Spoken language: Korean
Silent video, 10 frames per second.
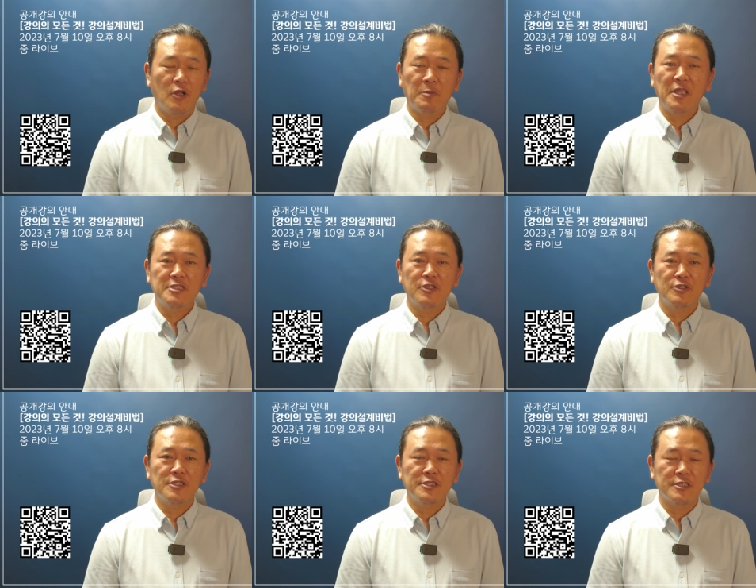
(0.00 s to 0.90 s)
얼마나
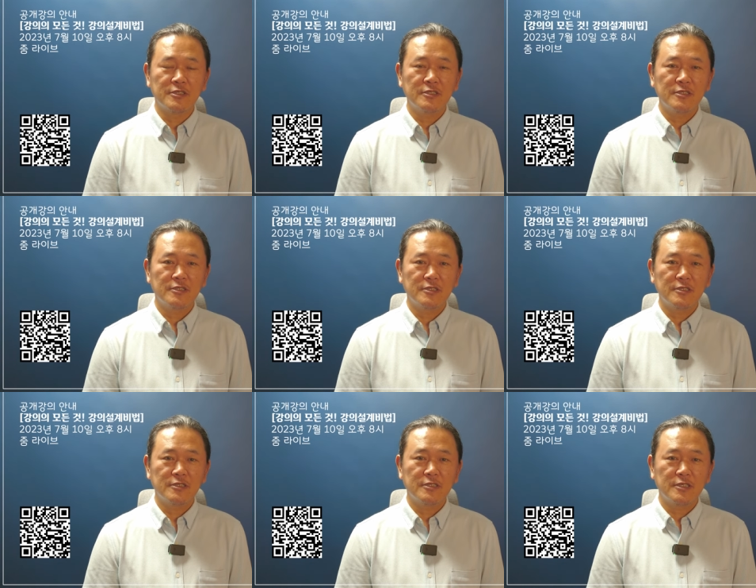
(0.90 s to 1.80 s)
지켜질지는
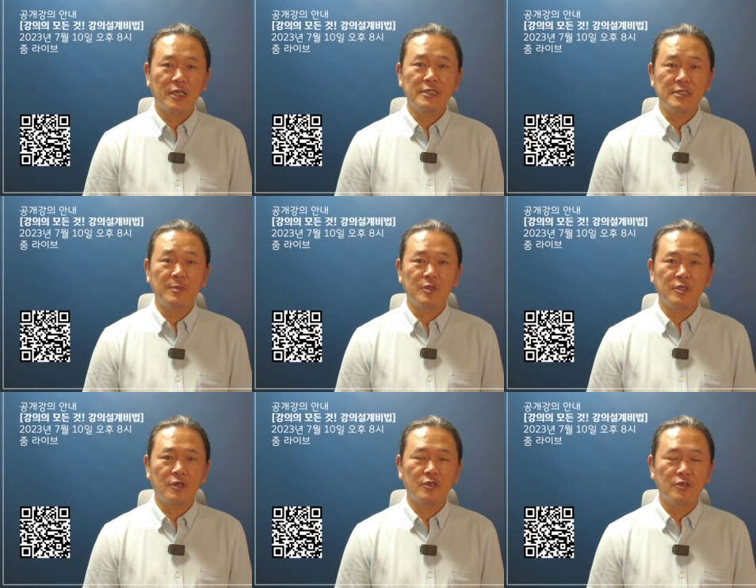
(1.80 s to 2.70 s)
시간이
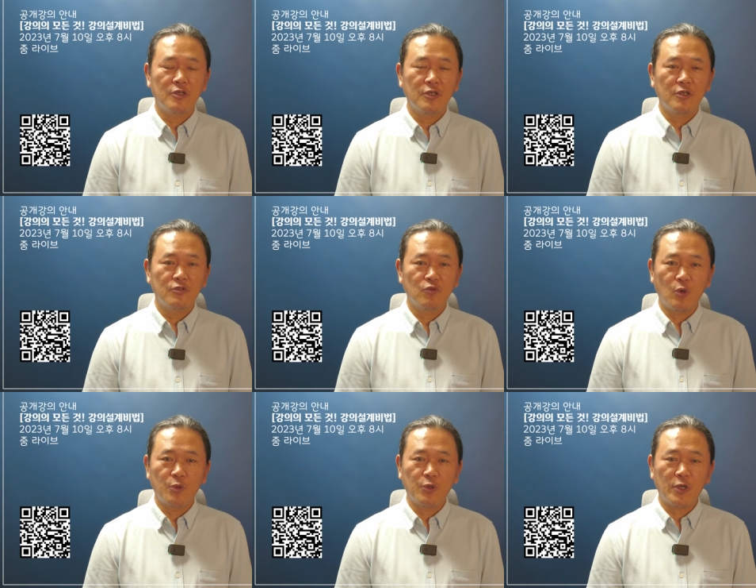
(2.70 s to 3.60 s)
지나면서
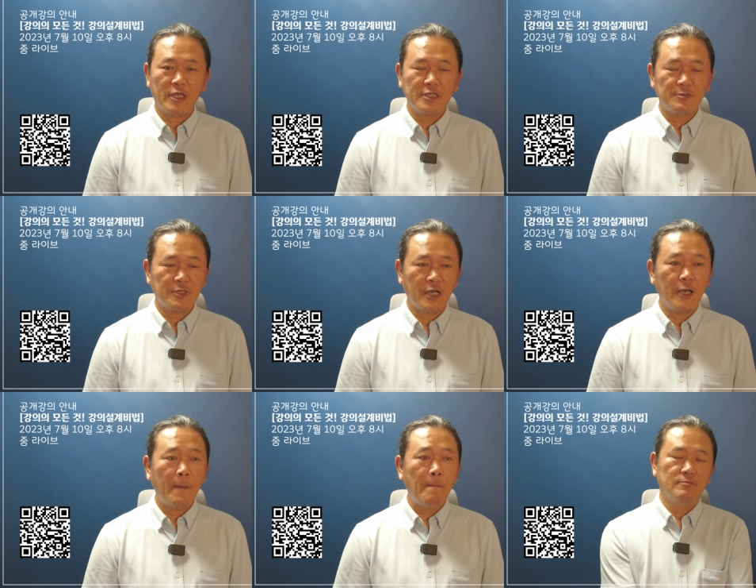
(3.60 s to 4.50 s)
두고 보도록 하겠습니다
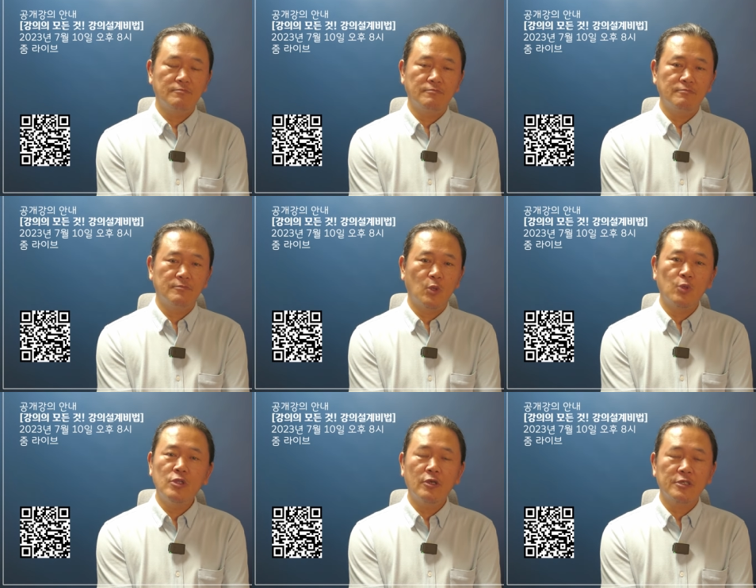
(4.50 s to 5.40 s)
음,
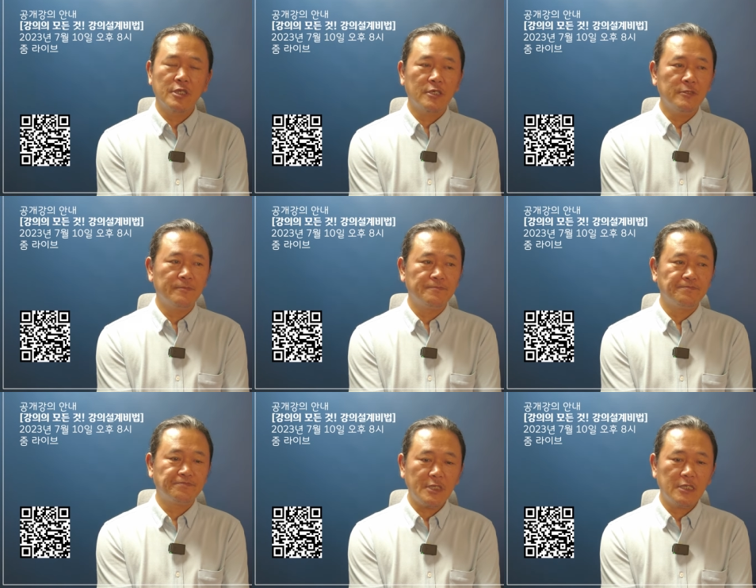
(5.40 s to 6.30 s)
오늘 영상은
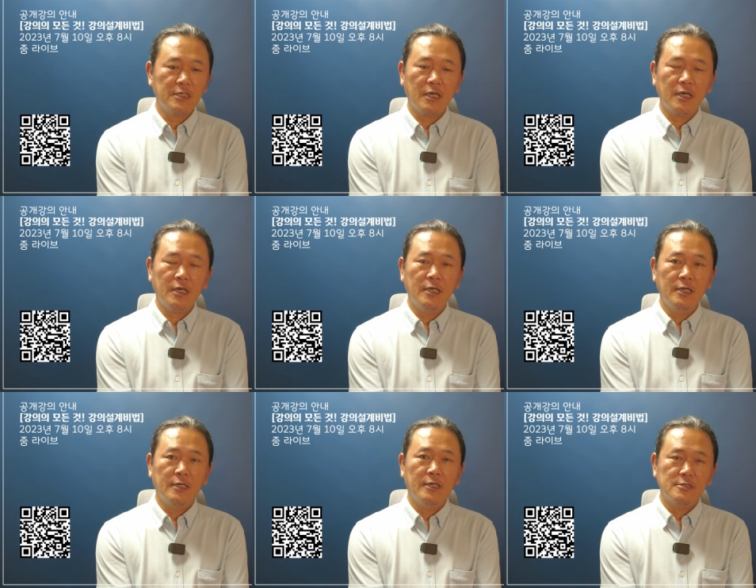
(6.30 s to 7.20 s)
제가
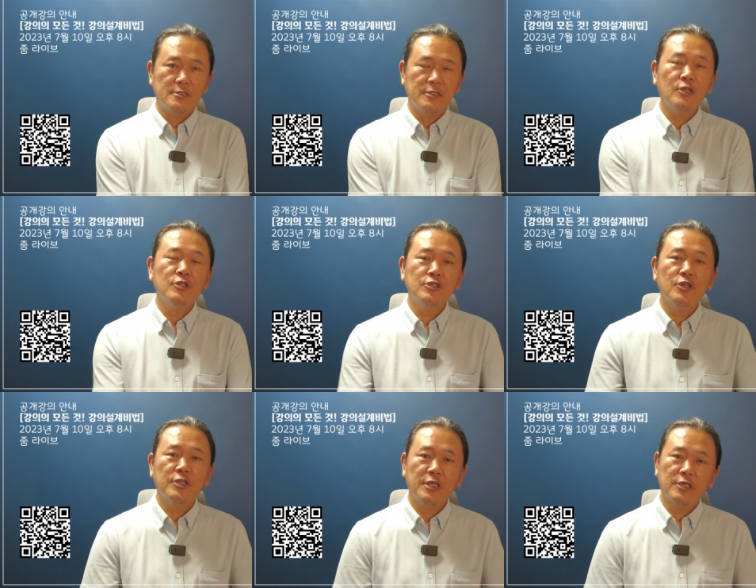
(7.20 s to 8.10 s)

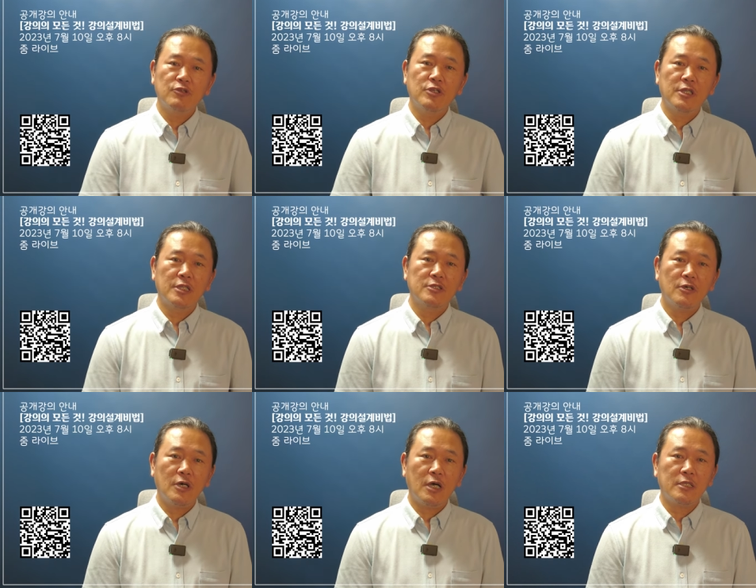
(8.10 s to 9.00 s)
이런저런 계기로
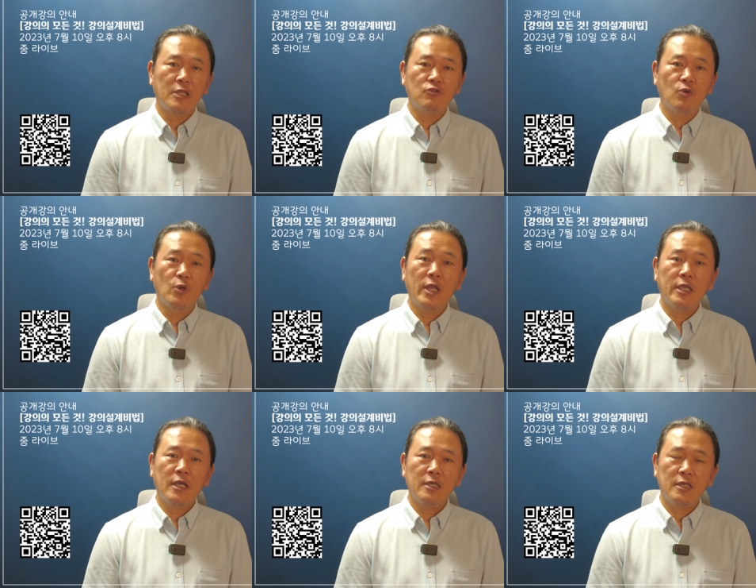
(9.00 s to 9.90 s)
인해서 아 나도
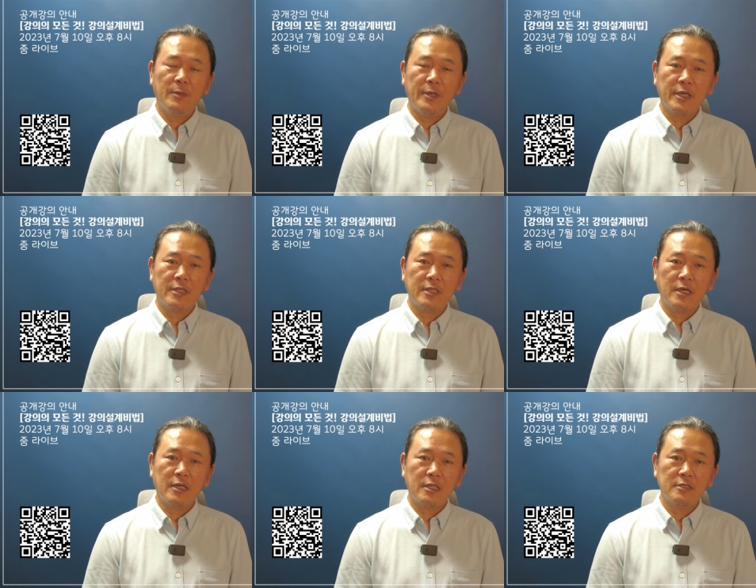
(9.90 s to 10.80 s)
온라인 강의를
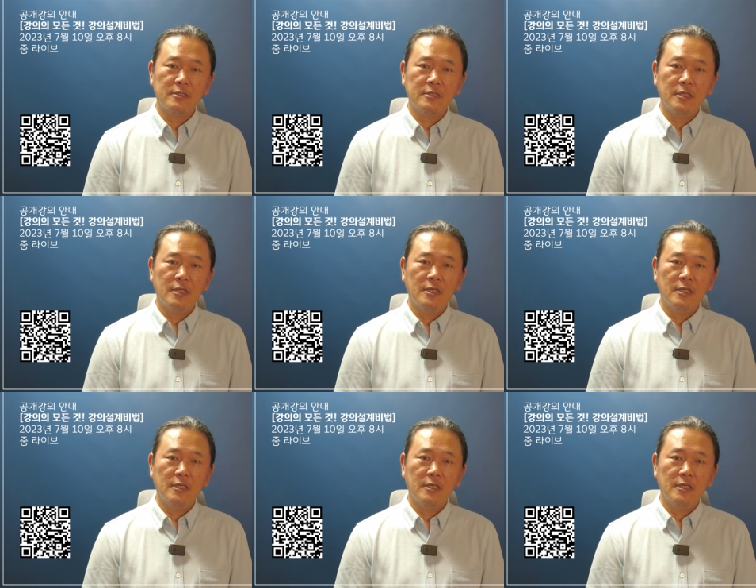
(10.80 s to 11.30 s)
해봐야겠다 라는